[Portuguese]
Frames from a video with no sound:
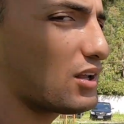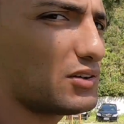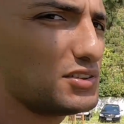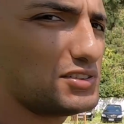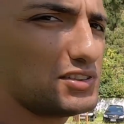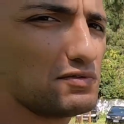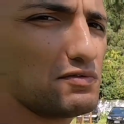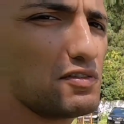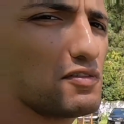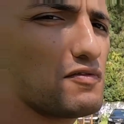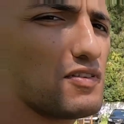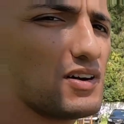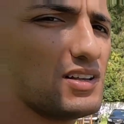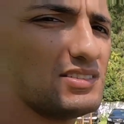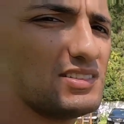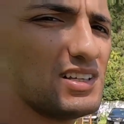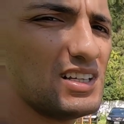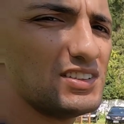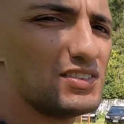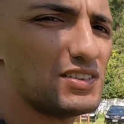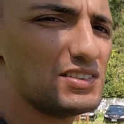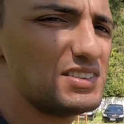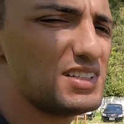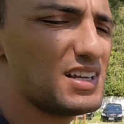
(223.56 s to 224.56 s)
que você for
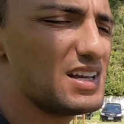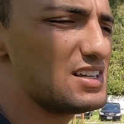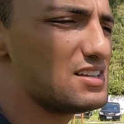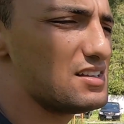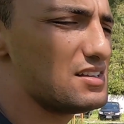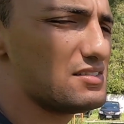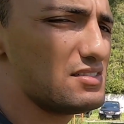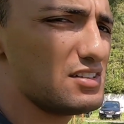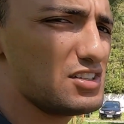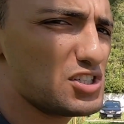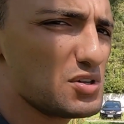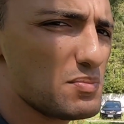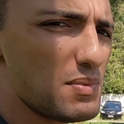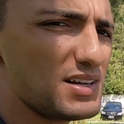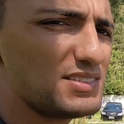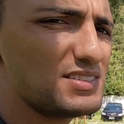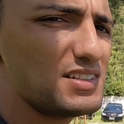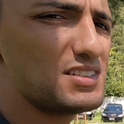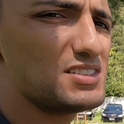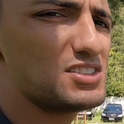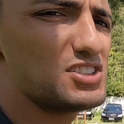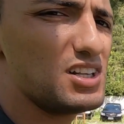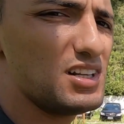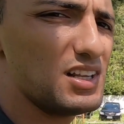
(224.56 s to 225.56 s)
fazer, se você exige mais
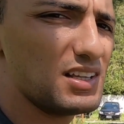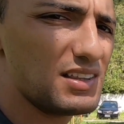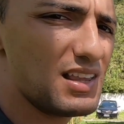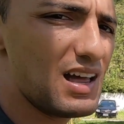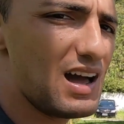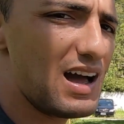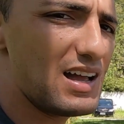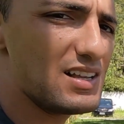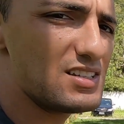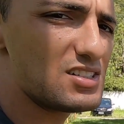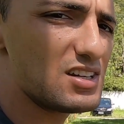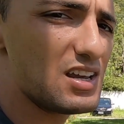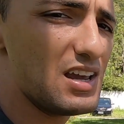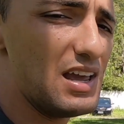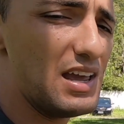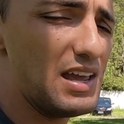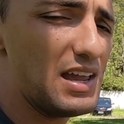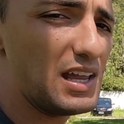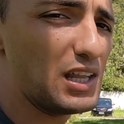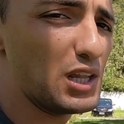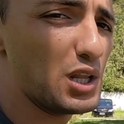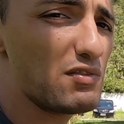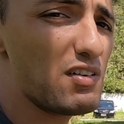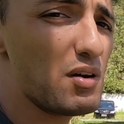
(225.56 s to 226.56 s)
agilidade
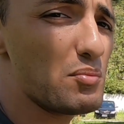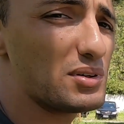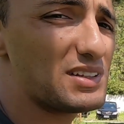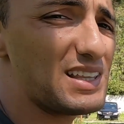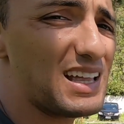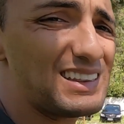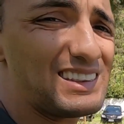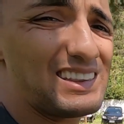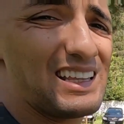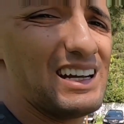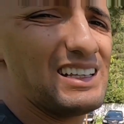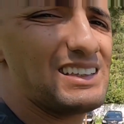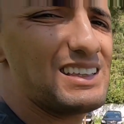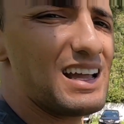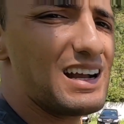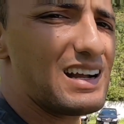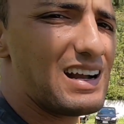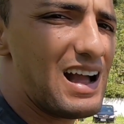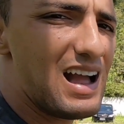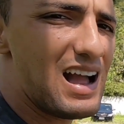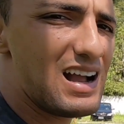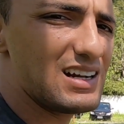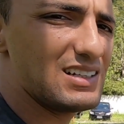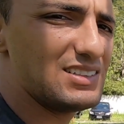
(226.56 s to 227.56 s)
e não vai botar tanta
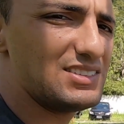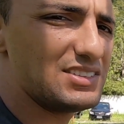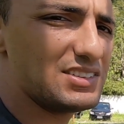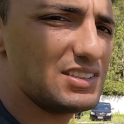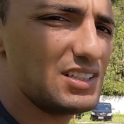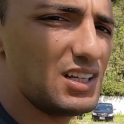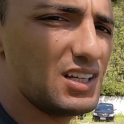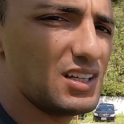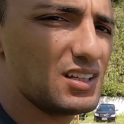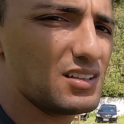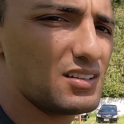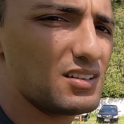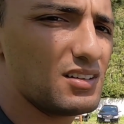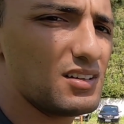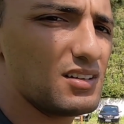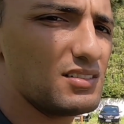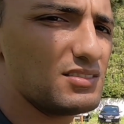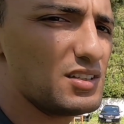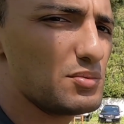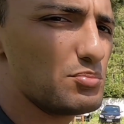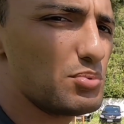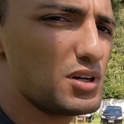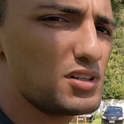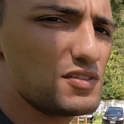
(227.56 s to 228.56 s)
carga assim,
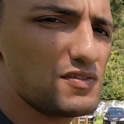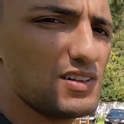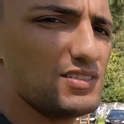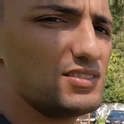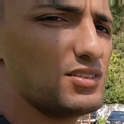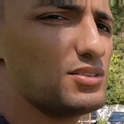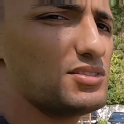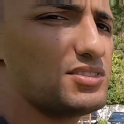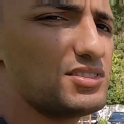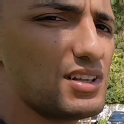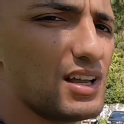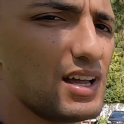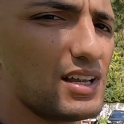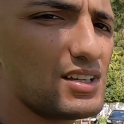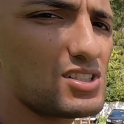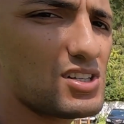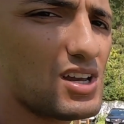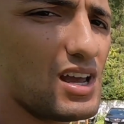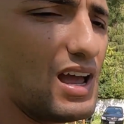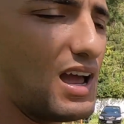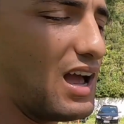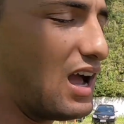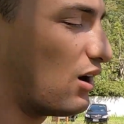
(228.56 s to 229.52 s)
você pode fazer o set.